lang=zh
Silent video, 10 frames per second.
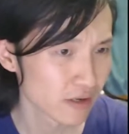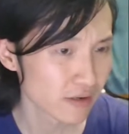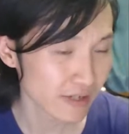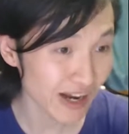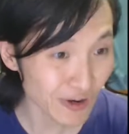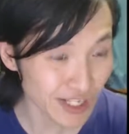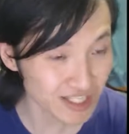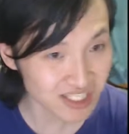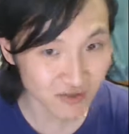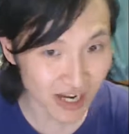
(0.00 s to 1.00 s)
然后你的
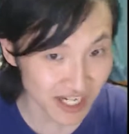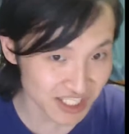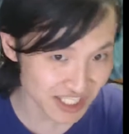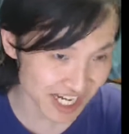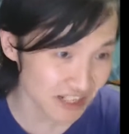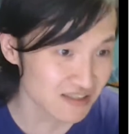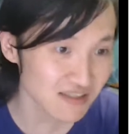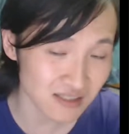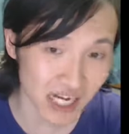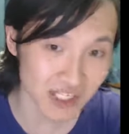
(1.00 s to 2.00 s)
思维很僵
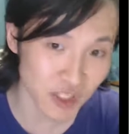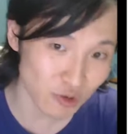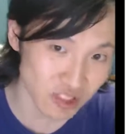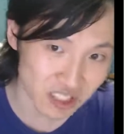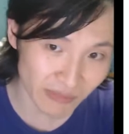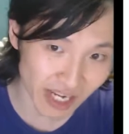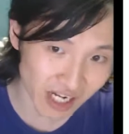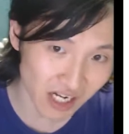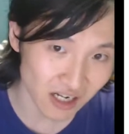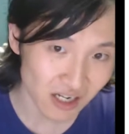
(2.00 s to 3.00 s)
死啊，就是这么一
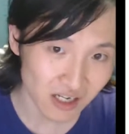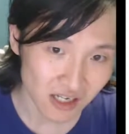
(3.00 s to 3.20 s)
个，